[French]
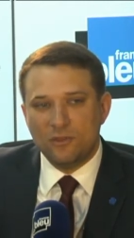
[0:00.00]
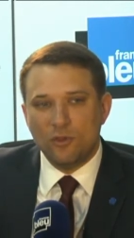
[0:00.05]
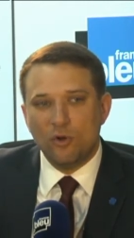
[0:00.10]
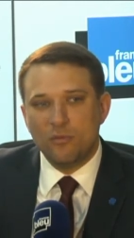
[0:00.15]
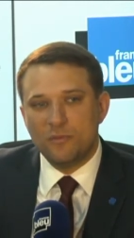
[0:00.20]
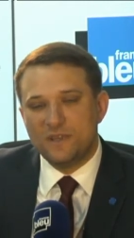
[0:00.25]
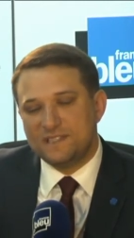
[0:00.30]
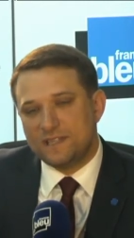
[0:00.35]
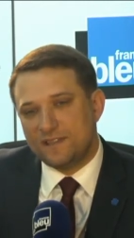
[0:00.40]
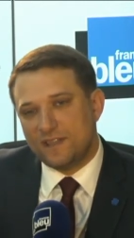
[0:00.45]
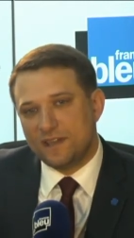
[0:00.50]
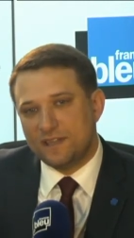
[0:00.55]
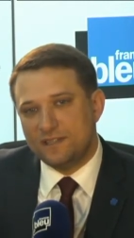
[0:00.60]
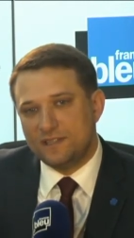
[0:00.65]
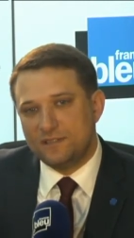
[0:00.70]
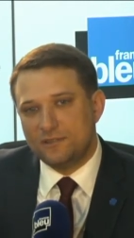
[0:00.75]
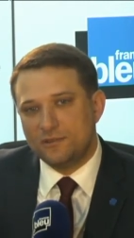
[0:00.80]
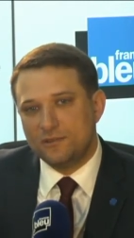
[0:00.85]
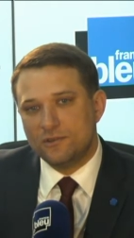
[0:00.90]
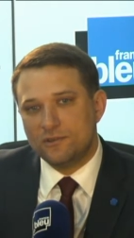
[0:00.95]
Non, mais ça n'a rien
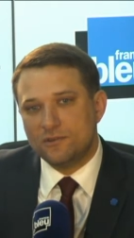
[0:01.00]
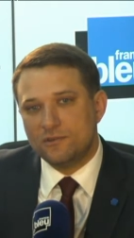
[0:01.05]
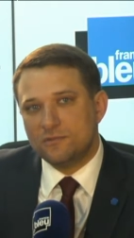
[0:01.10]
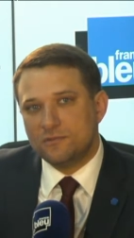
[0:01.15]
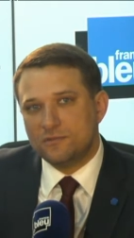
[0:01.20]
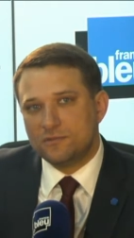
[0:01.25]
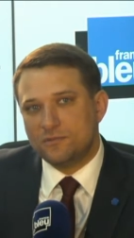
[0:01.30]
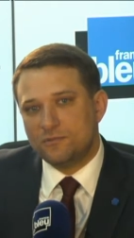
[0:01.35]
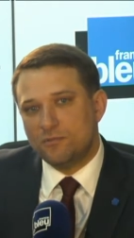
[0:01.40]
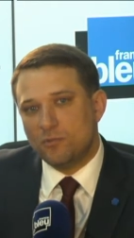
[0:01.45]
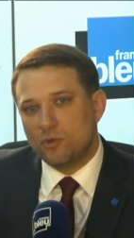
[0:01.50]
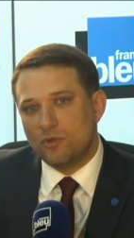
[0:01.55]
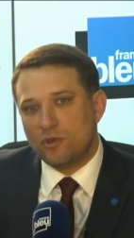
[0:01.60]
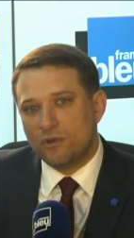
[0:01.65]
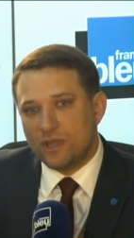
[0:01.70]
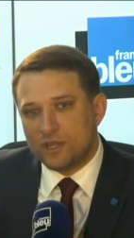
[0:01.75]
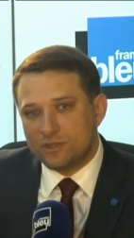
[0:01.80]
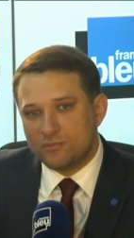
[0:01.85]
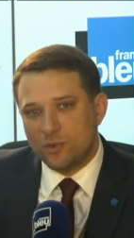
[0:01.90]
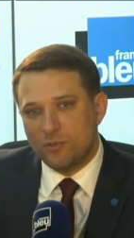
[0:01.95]
d'étonnant. Mon
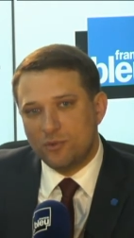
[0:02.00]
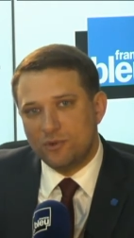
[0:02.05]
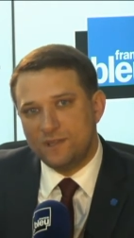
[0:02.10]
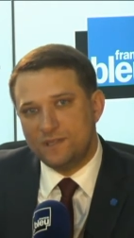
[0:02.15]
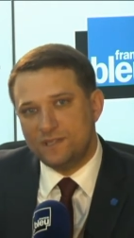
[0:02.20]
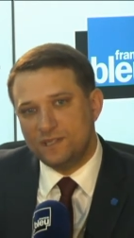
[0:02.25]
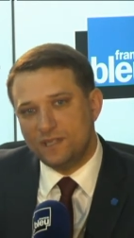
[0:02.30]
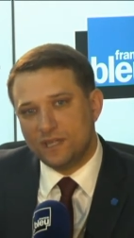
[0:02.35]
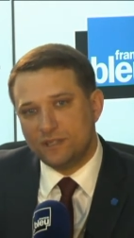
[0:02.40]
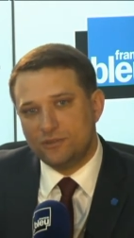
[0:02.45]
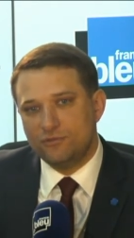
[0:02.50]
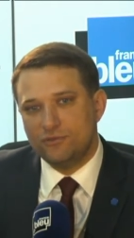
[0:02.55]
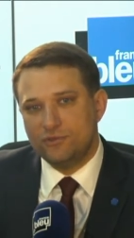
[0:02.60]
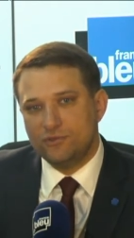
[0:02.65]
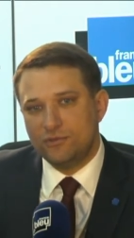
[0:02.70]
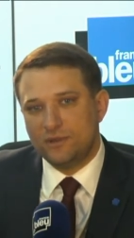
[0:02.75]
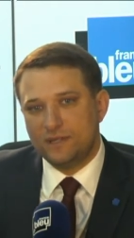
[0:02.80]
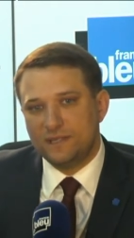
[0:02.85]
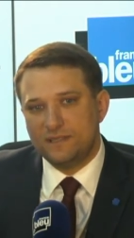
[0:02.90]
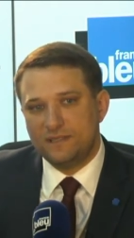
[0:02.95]
engagement politique a
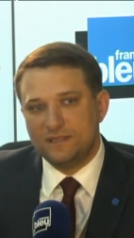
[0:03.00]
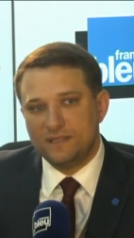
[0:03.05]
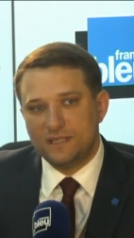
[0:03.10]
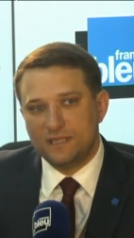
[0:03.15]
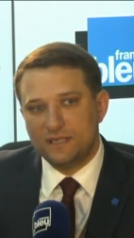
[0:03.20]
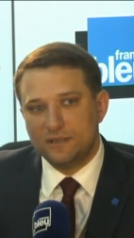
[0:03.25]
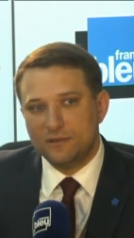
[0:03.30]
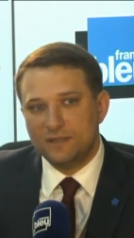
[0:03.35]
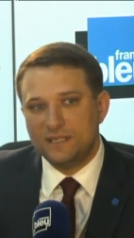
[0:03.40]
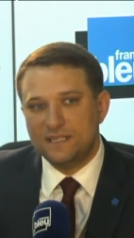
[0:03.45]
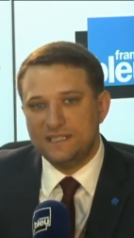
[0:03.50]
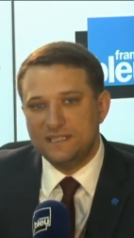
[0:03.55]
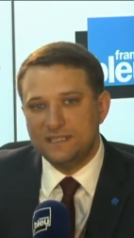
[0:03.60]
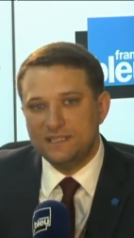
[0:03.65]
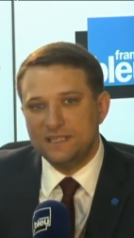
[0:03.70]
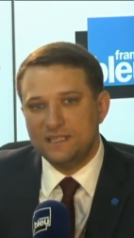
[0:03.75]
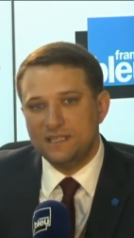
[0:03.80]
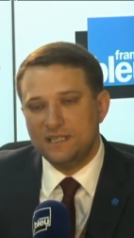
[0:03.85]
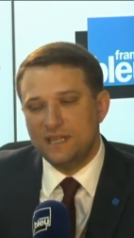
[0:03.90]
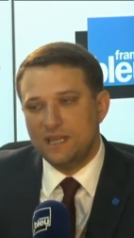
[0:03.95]
toujours été euh,
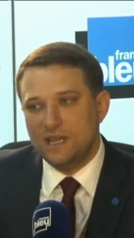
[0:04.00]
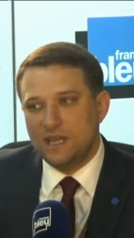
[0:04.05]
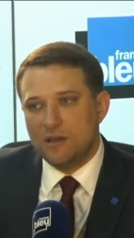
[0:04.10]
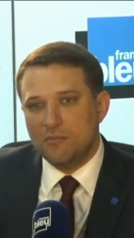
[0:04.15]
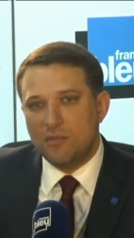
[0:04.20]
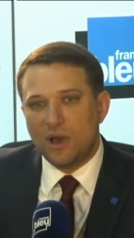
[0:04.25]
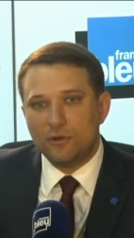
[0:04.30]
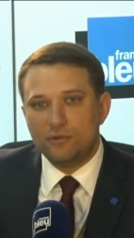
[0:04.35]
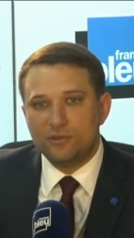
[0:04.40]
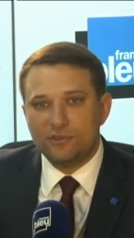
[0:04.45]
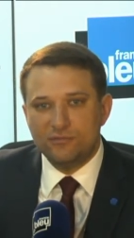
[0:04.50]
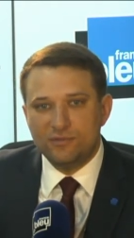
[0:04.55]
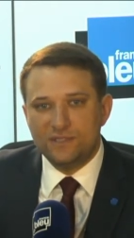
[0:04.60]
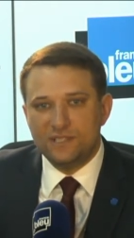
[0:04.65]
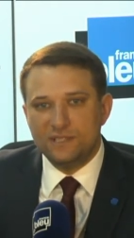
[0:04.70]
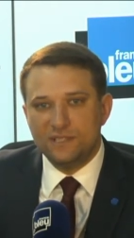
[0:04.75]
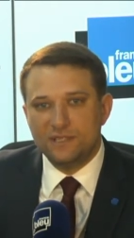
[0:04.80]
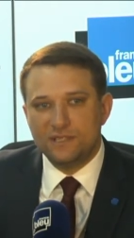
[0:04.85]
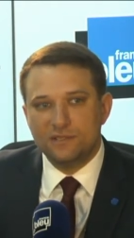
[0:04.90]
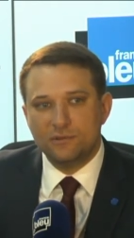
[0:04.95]
guidé par le
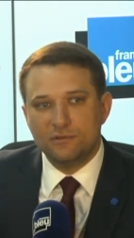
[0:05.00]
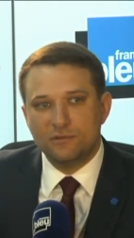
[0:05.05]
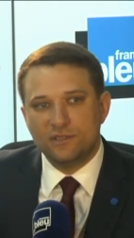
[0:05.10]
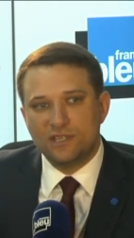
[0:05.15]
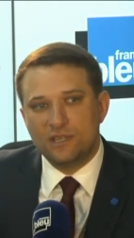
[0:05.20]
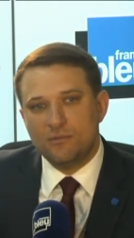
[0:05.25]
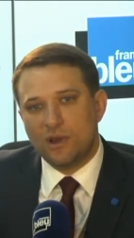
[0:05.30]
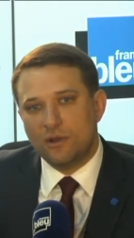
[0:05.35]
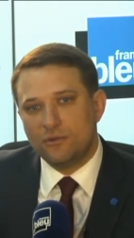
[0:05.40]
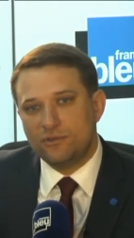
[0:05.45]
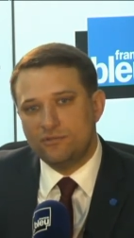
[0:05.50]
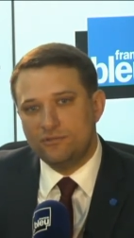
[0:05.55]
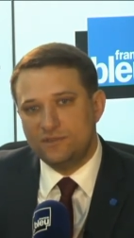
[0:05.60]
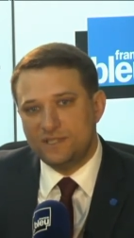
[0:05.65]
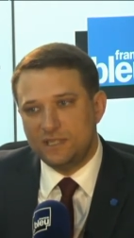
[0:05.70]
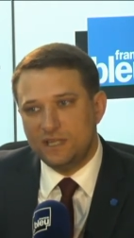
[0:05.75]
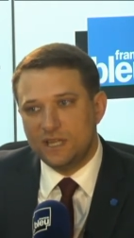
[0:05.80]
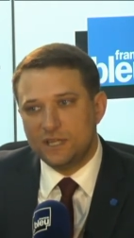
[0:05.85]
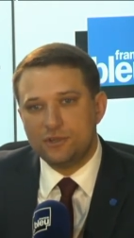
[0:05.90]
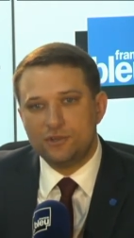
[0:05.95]
souci des autres et par le
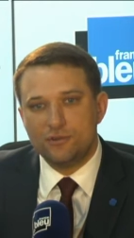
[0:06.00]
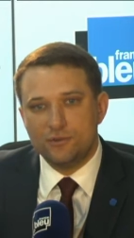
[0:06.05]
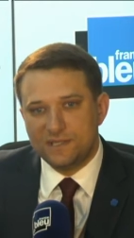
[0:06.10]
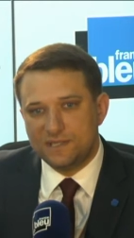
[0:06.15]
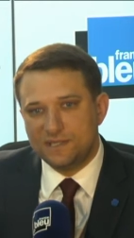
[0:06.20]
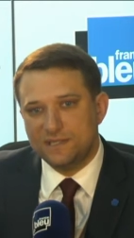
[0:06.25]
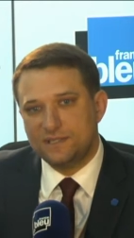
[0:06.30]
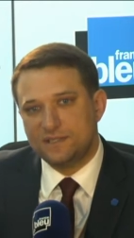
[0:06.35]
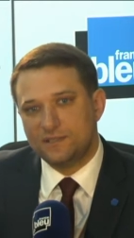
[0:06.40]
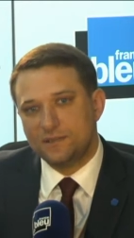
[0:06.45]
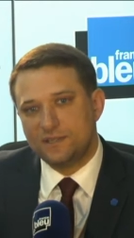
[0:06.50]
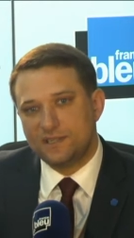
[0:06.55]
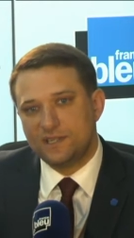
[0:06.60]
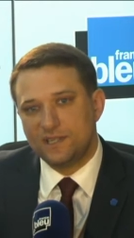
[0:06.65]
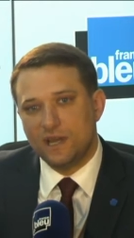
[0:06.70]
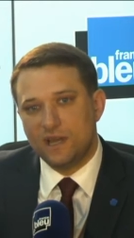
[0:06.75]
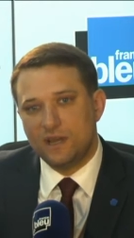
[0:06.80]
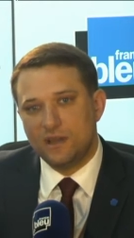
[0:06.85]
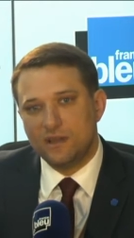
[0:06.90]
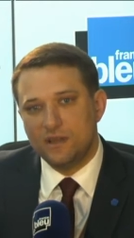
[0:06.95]
souci de la justice
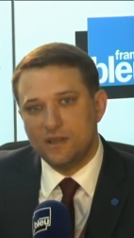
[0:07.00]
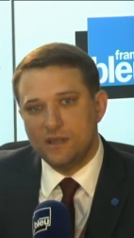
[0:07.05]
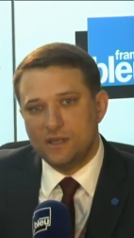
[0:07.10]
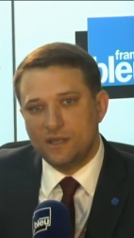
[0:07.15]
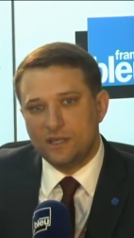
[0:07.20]
sociale.